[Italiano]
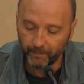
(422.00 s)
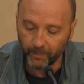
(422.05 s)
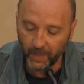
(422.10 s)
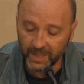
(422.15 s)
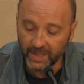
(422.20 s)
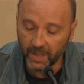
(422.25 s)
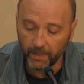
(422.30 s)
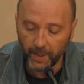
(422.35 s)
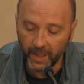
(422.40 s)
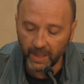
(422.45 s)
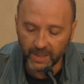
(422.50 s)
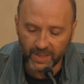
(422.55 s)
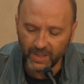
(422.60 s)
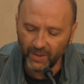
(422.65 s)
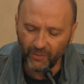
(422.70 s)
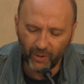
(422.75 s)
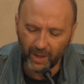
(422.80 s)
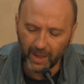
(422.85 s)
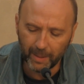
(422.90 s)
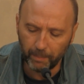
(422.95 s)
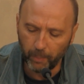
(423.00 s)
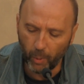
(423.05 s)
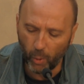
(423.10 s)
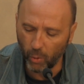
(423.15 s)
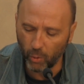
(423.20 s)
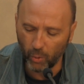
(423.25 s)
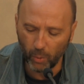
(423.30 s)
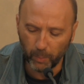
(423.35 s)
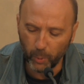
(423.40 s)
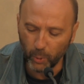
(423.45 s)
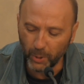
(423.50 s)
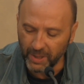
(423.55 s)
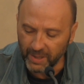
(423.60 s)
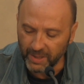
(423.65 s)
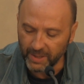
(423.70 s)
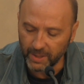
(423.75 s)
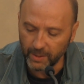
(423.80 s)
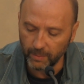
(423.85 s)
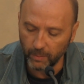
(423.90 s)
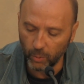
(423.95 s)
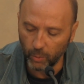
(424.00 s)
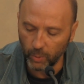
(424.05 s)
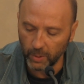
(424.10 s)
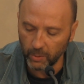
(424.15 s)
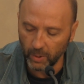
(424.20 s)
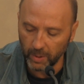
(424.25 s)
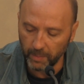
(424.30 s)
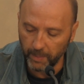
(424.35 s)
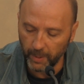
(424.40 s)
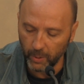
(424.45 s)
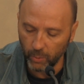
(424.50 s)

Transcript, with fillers: Ma sapere significa poco, pochissimo quando hai